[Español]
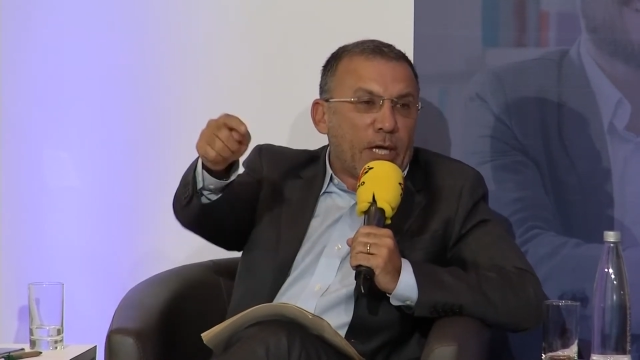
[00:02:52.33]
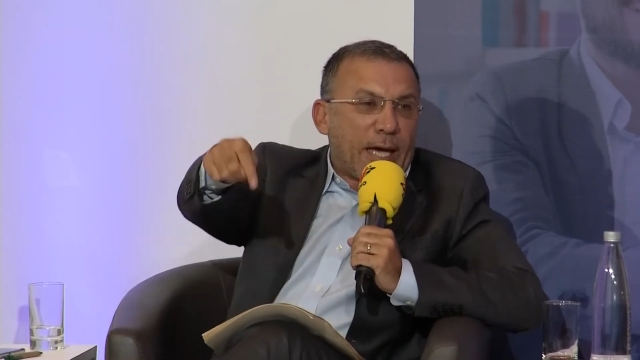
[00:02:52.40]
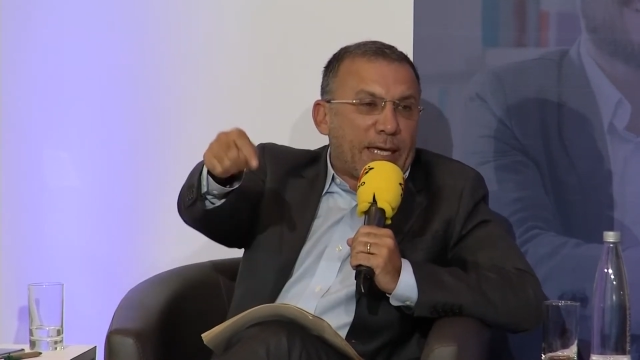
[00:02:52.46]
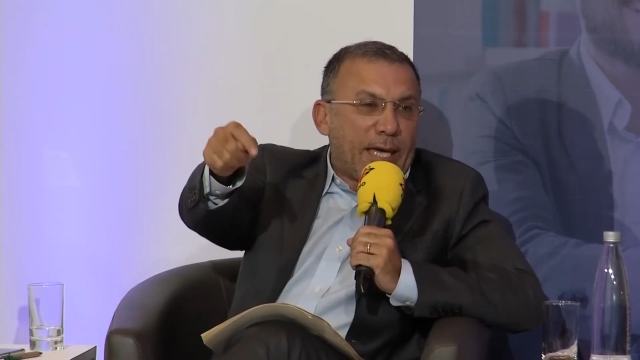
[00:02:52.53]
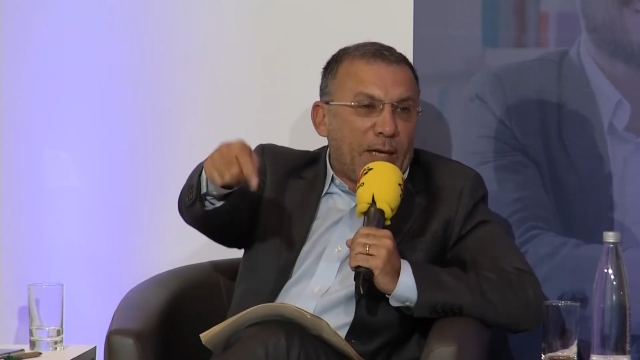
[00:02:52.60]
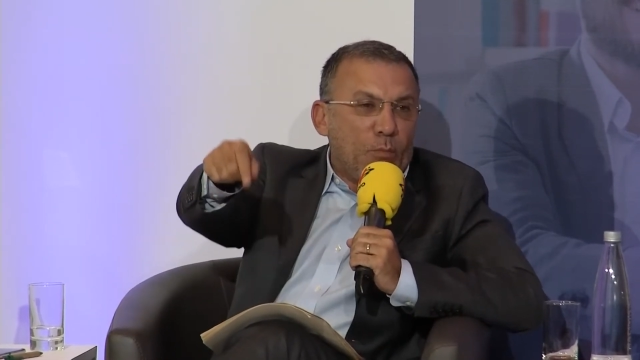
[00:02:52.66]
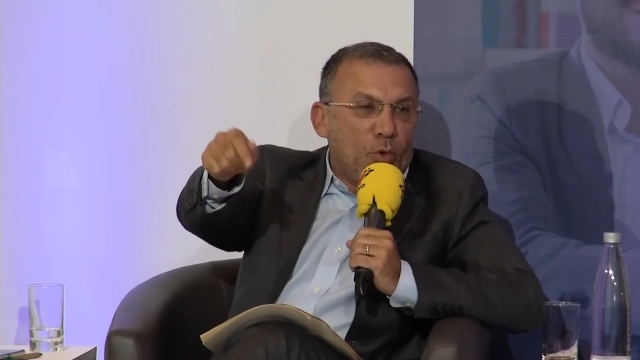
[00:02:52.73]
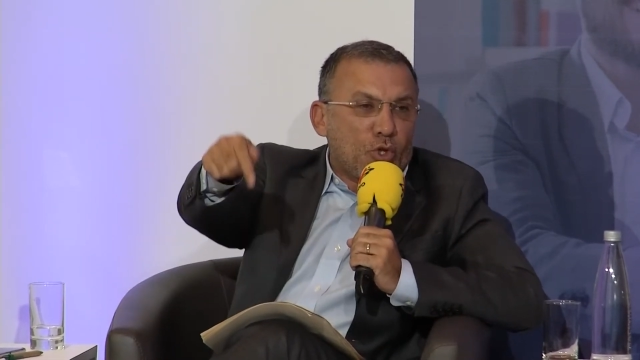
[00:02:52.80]
que
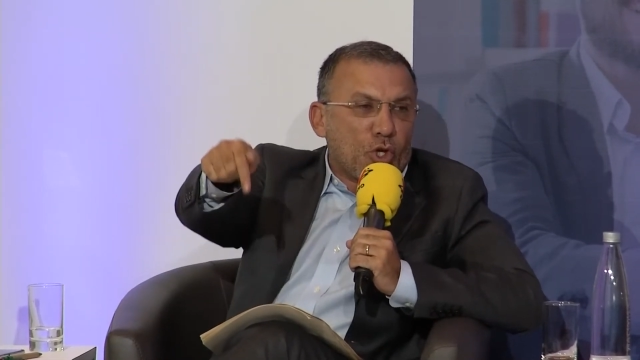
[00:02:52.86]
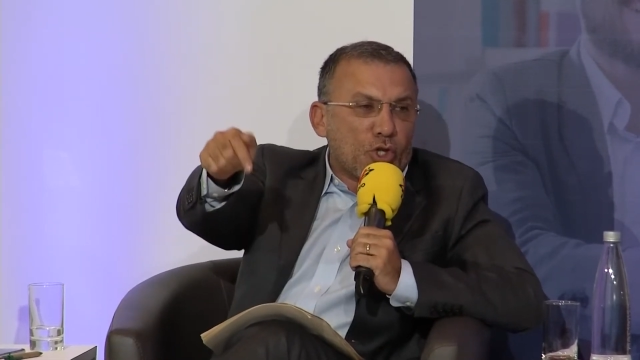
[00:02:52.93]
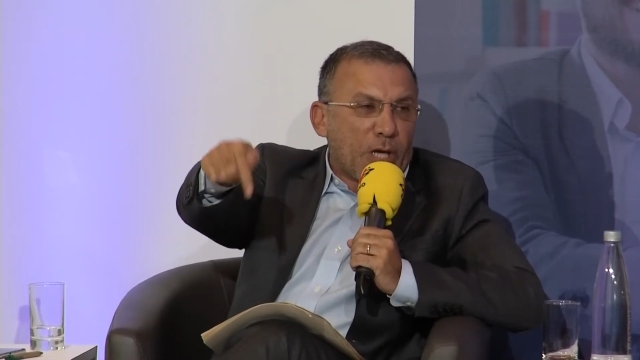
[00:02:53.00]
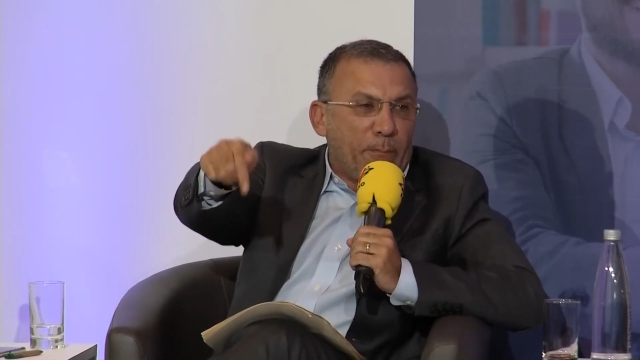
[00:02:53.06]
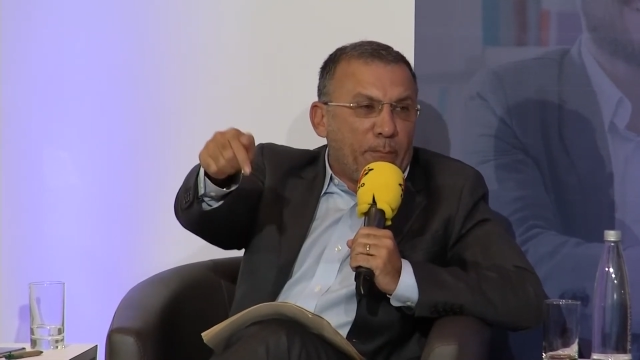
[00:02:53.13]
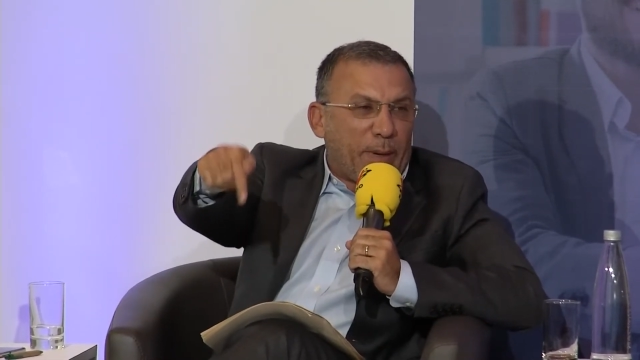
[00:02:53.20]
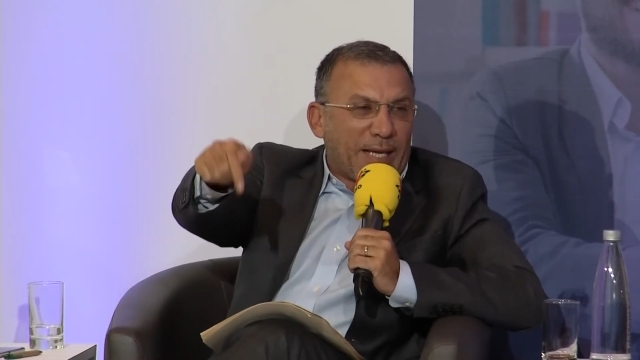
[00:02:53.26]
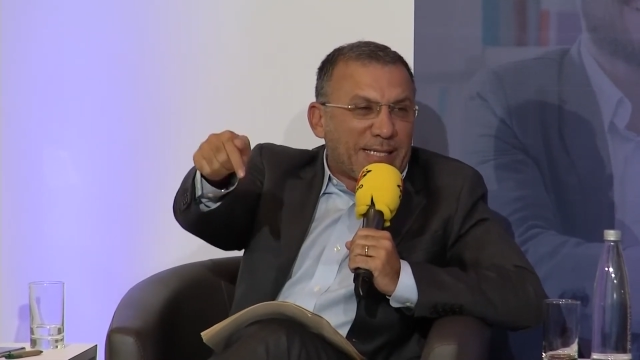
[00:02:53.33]
aquí hay muchos
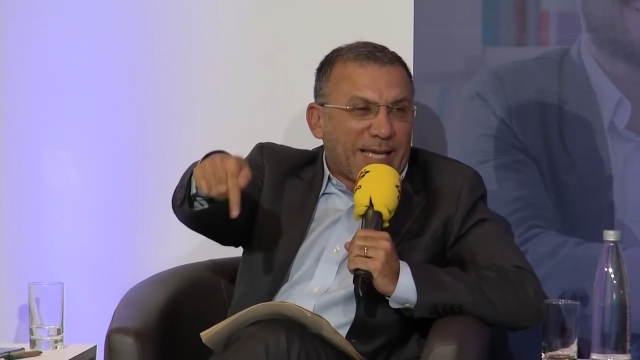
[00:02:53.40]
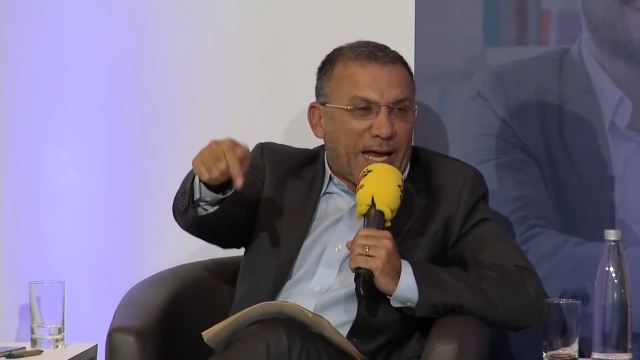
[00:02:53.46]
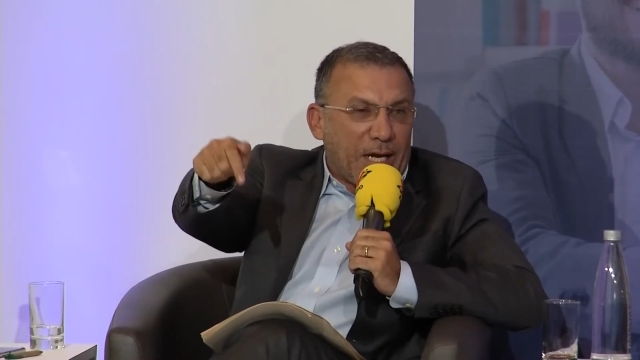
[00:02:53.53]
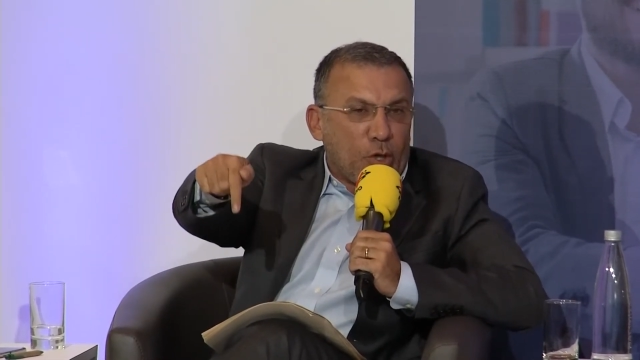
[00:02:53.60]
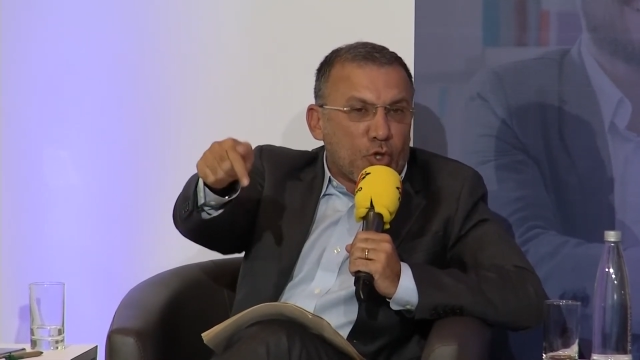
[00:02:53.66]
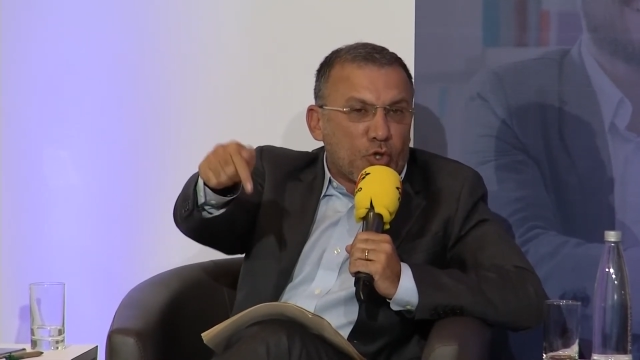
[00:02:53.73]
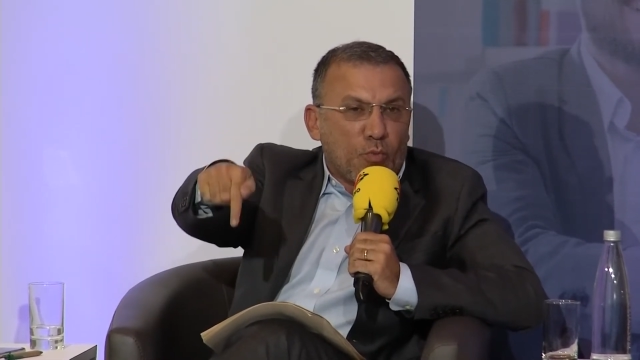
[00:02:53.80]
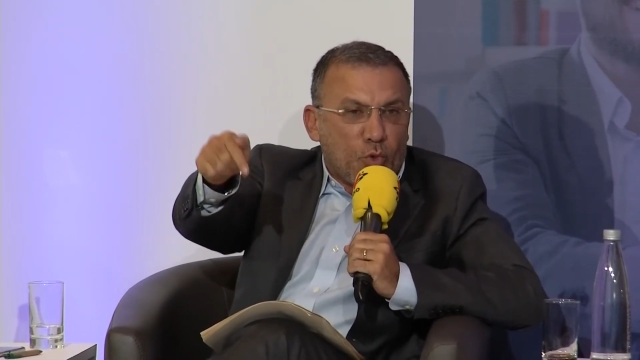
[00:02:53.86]
empresarios,